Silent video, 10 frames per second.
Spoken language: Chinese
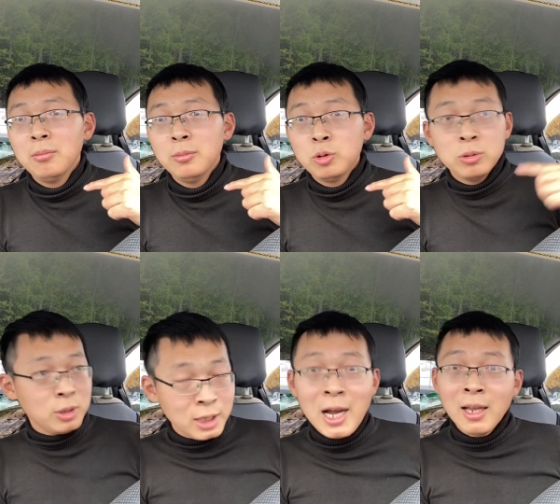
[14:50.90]
就是
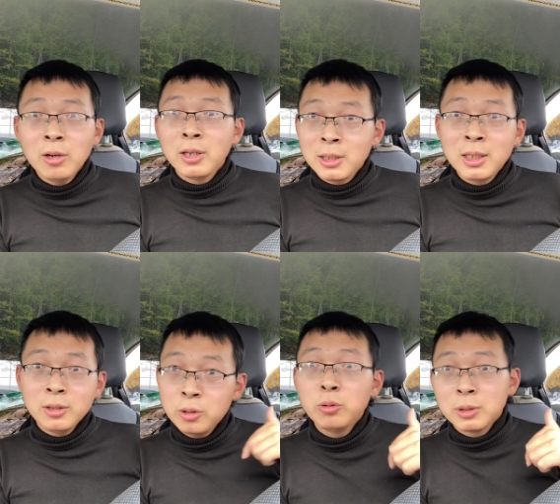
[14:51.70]
你看到的，你
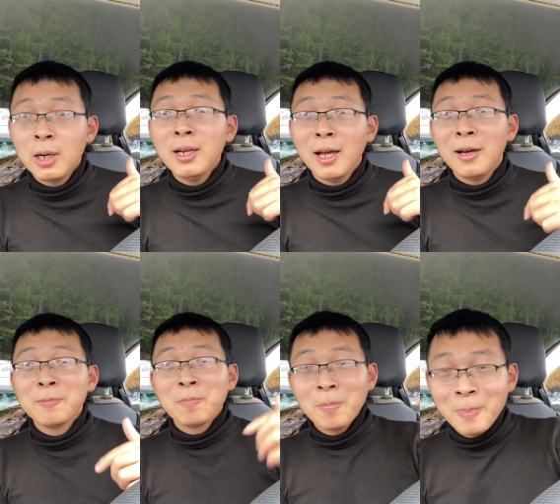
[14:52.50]
你有责任的，
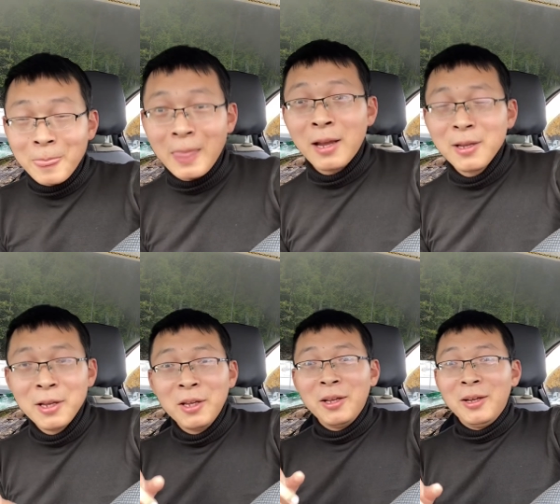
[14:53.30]

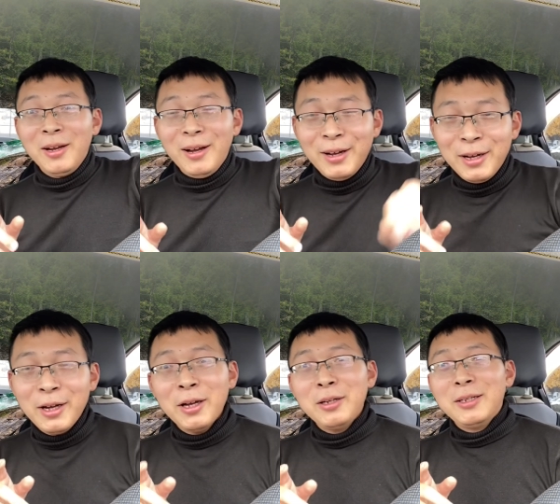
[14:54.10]

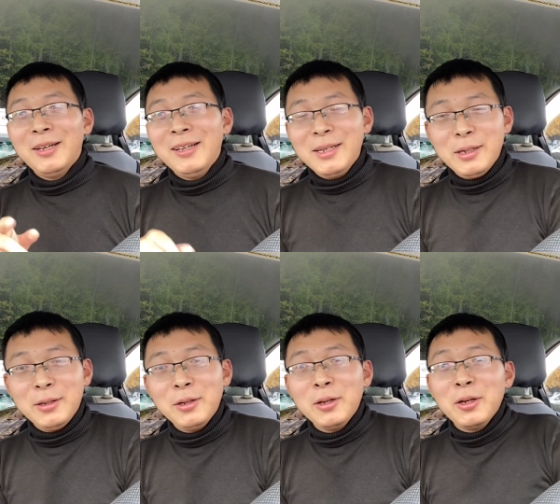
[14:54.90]
呃，
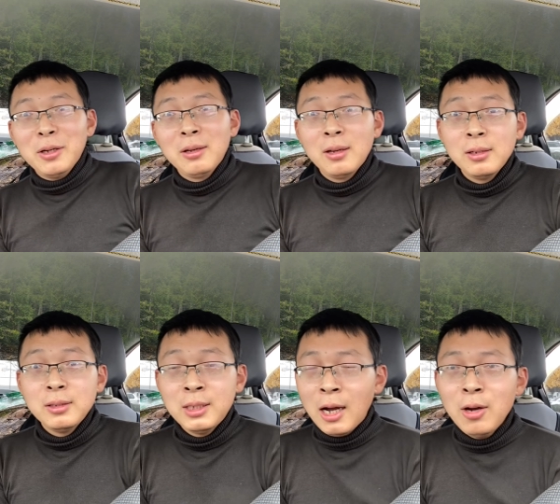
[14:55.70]

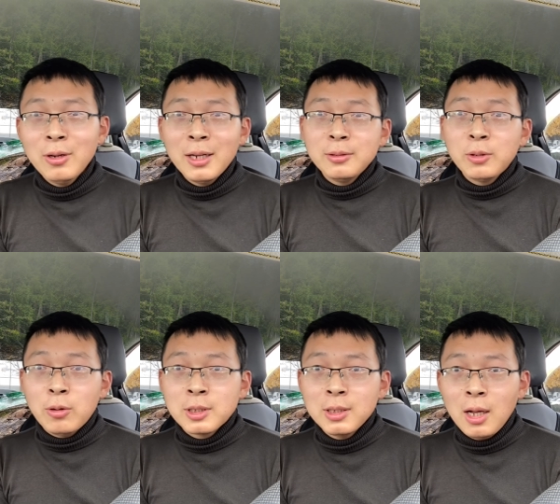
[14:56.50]
然后呢，
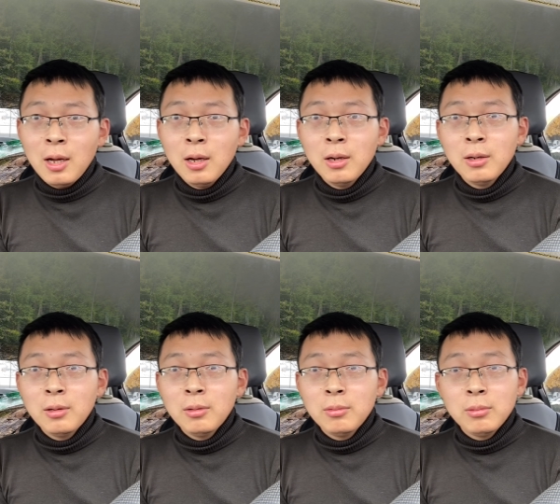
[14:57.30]
老师呢，
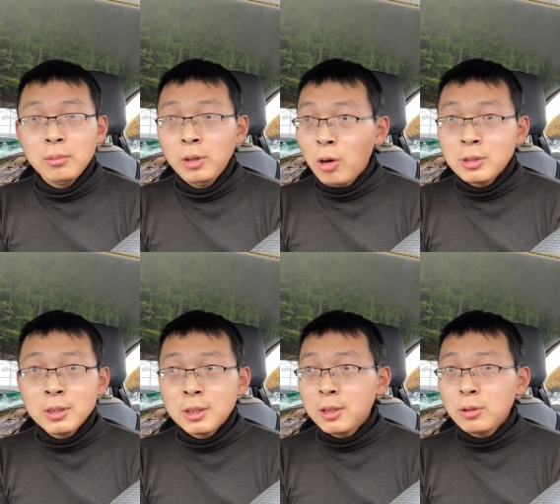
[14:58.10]
老
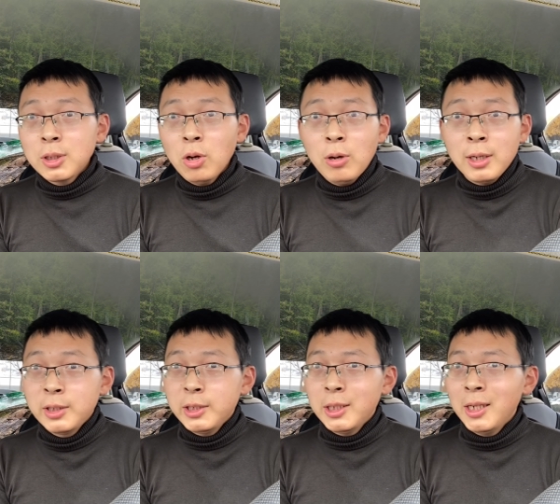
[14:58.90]
师知道之后很
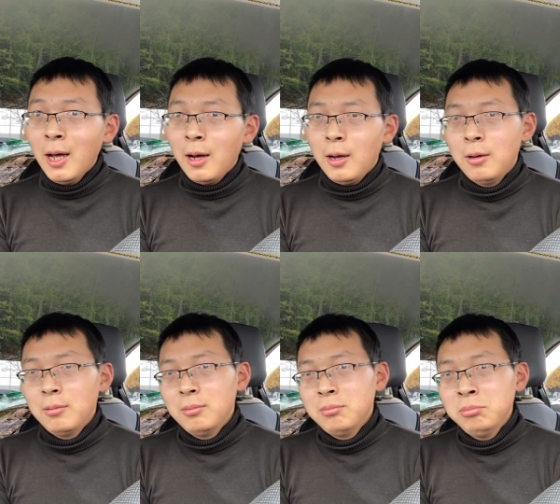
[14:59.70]
震惊啊，
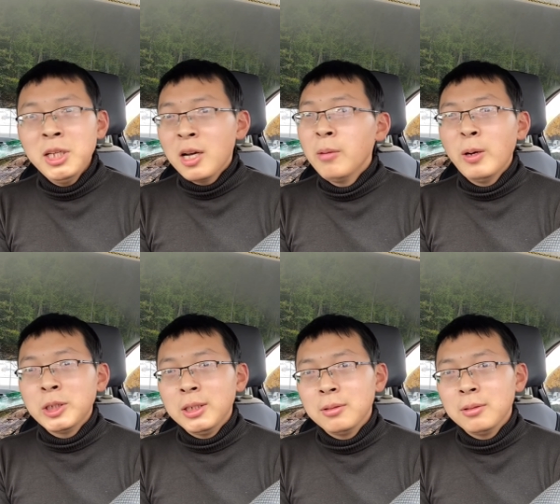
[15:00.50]
立刻报警，